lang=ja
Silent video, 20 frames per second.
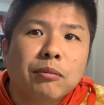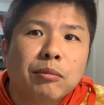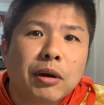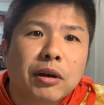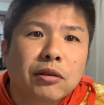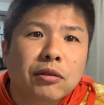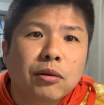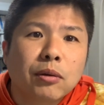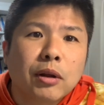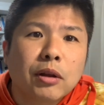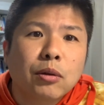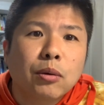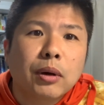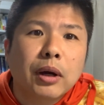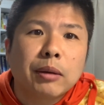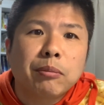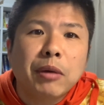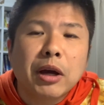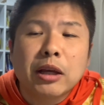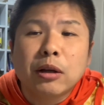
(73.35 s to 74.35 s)
まあ、それと
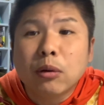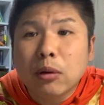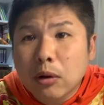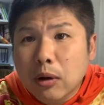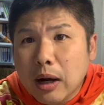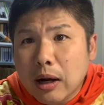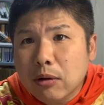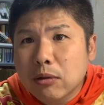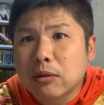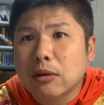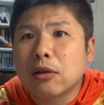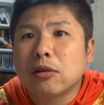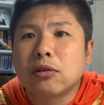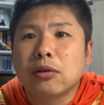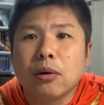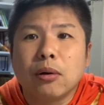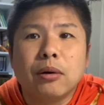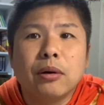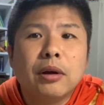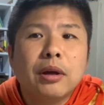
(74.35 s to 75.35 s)
か、まあ、いろいろあるんです
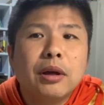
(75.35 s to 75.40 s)
よ。